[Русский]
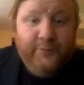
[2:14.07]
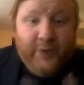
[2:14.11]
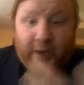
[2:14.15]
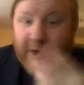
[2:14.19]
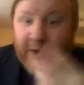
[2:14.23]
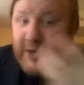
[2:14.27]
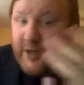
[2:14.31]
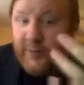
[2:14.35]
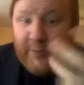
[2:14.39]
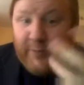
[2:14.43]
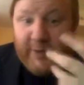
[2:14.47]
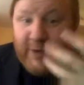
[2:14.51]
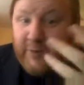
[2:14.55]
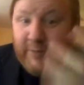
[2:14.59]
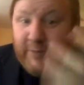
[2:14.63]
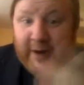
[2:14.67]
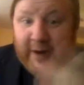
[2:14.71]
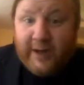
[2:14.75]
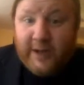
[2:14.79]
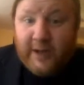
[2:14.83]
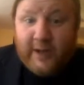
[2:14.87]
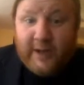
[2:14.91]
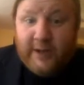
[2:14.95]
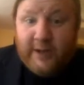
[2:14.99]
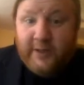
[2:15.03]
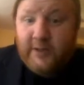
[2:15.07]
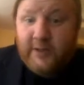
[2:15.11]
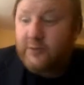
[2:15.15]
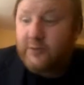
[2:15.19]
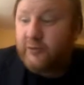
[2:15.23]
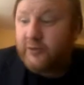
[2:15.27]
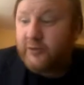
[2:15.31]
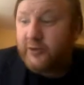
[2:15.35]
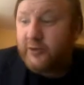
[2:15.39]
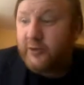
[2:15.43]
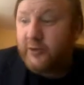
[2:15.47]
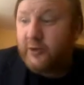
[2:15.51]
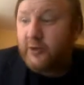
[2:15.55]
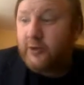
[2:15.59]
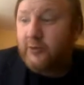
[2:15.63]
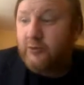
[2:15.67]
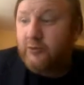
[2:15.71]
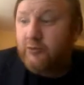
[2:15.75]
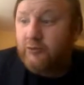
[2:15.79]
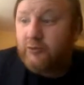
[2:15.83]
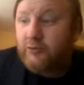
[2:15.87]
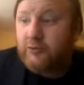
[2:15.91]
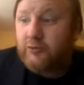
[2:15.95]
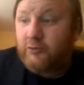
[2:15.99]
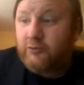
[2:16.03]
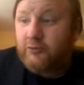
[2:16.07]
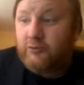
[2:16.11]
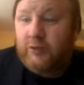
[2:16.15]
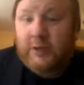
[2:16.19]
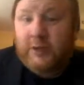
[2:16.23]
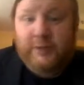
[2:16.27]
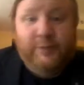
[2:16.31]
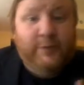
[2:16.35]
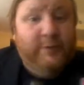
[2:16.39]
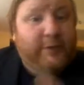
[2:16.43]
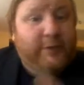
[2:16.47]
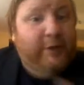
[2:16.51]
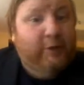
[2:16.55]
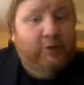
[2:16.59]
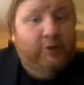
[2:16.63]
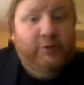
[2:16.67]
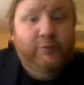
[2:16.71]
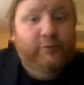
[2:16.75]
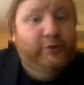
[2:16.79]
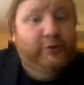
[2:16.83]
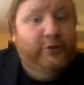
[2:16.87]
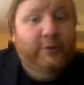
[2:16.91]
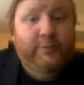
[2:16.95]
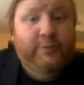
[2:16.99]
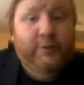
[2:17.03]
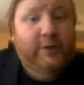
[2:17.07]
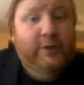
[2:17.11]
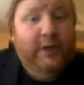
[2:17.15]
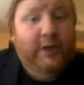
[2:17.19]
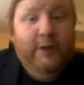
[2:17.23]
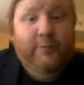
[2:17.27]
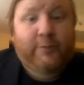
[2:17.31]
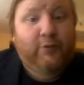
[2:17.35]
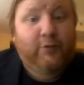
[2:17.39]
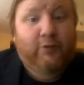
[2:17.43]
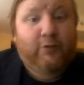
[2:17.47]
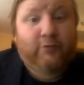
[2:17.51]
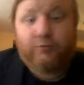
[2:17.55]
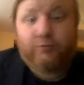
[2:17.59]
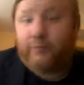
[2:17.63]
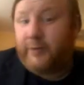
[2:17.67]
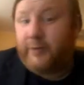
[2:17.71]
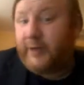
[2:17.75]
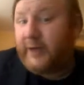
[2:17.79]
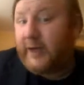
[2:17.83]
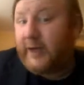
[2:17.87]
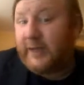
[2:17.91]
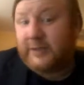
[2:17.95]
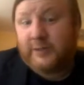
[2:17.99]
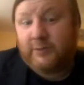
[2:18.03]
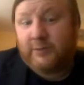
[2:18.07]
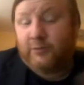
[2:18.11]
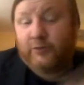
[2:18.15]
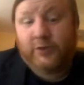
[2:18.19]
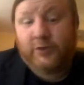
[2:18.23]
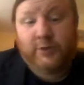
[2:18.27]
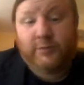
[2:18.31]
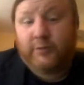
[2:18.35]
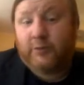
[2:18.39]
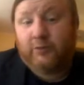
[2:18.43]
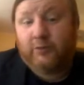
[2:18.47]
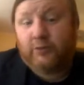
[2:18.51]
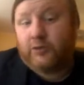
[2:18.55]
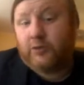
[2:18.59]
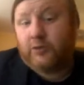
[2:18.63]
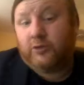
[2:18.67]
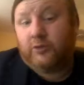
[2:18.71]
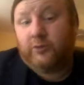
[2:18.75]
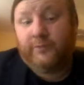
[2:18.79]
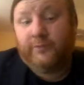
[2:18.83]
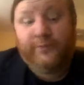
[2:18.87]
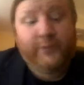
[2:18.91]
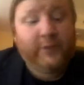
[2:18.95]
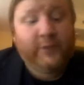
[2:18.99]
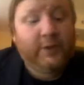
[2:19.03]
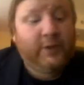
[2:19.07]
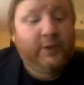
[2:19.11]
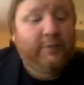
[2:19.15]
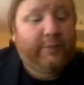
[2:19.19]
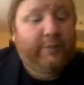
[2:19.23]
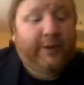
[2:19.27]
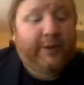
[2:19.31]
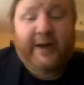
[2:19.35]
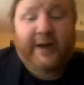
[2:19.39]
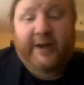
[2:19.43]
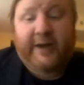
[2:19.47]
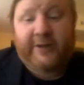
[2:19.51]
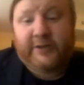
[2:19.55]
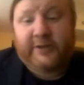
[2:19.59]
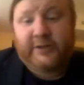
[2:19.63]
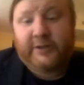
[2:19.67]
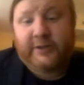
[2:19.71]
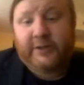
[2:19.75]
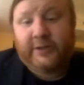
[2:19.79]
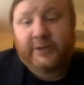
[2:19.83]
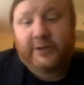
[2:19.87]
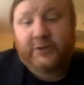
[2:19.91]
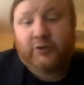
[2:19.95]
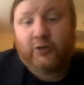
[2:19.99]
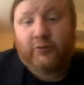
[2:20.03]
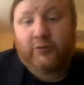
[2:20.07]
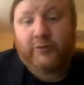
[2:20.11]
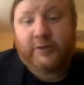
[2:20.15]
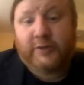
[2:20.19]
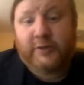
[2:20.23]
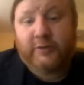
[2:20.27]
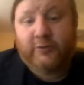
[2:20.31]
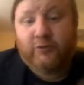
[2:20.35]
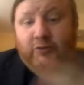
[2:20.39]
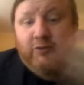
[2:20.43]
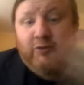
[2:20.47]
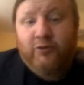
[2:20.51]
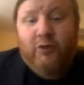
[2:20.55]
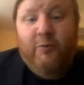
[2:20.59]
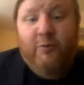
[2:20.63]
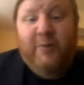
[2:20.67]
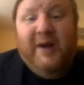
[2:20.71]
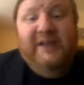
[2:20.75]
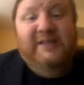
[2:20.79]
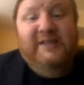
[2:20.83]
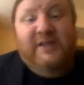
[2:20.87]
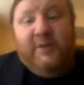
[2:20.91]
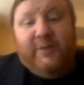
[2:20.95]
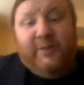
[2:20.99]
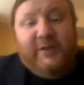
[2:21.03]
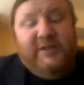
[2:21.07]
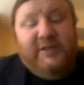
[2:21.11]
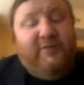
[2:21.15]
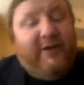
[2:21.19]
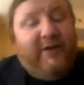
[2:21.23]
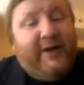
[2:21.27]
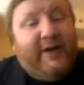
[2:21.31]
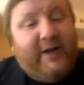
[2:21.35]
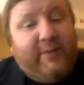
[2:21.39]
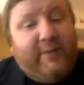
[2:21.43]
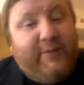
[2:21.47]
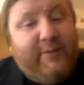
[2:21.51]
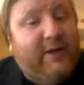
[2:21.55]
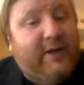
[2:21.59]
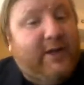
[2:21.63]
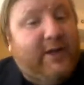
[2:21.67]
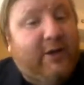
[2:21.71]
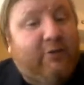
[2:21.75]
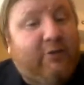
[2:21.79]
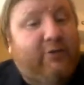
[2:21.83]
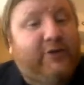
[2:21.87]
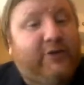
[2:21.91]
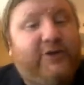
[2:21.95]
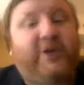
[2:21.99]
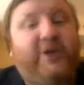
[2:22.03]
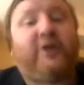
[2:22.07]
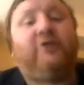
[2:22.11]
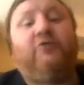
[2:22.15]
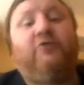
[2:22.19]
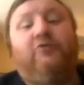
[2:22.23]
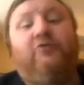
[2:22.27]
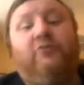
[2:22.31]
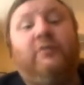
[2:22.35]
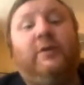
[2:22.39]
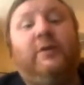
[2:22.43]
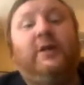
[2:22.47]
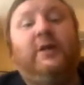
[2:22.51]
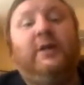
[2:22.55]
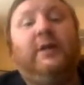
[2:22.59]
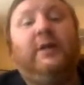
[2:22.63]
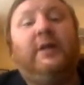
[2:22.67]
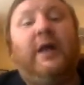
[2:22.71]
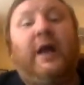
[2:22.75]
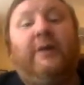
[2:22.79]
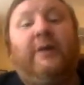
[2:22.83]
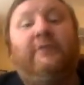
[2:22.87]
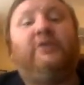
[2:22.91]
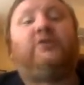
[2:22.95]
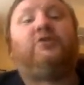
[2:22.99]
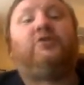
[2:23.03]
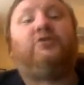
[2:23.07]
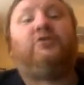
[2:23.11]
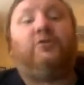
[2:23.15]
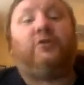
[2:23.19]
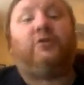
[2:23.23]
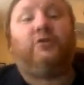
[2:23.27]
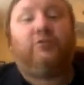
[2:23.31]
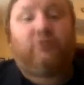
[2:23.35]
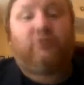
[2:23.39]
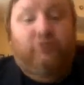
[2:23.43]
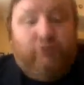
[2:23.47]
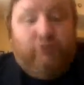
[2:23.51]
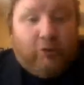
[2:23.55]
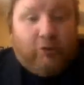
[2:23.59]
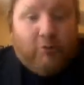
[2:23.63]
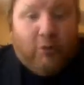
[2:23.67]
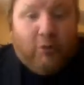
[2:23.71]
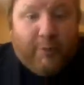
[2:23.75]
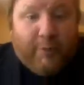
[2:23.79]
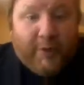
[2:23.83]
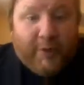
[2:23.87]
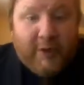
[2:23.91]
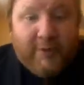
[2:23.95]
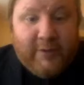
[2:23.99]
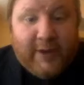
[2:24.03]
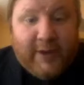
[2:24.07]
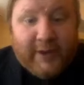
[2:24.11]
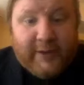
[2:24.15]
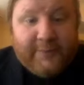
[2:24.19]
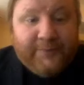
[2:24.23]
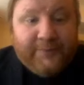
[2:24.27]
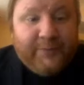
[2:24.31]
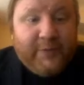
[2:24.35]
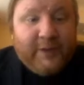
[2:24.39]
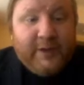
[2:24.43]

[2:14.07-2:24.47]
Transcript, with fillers: Они не понимали, они, то есть, ну, ну, у нас был хороший мужик, был Коноплев, прекрасный мужик был, очень порядочный, так, совестный. Ну, у него базовое образование было, какой техникум авиационный. Ну, что он мог понимать